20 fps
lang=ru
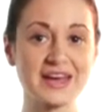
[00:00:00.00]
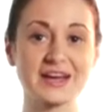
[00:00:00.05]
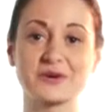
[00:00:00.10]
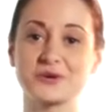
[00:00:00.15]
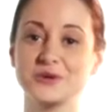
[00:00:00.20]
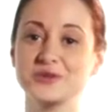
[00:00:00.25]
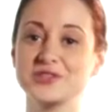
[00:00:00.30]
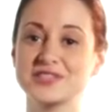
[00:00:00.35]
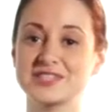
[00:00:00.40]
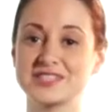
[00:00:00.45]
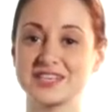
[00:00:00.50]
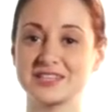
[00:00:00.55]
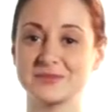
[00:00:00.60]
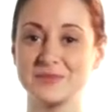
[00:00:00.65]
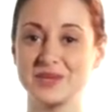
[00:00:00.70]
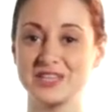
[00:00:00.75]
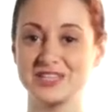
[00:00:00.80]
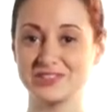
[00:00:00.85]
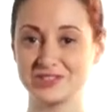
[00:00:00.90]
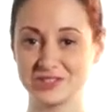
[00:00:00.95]
хочется
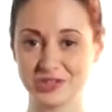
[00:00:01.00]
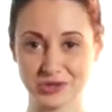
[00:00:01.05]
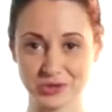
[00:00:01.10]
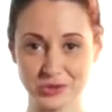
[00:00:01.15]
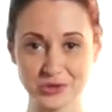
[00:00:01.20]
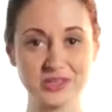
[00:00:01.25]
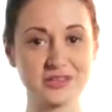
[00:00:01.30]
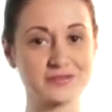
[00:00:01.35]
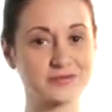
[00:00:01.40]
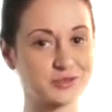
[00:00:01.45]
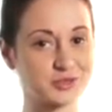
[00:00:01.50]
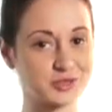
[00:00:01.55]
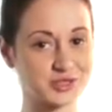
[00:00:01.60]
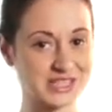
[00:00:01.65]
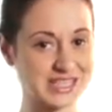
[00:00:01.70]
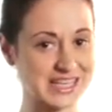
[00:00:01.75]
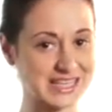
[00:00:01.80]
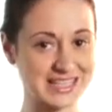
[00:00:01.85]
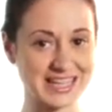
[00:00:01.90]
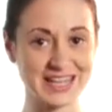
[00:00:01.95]
отметить широкий
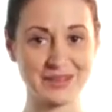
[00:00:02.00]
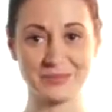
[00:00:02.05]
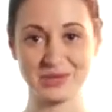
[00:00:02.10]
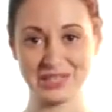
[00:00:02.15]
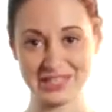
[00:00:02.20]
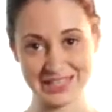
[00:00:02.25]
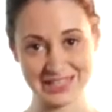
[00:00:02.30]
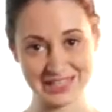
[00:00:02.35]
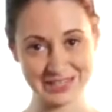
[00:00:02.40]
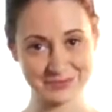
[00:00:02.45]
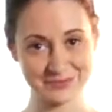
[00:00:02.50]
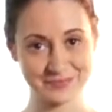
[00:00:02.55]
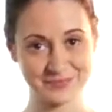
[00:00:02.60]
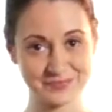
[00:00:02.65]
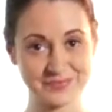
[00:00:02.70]
функционал модели.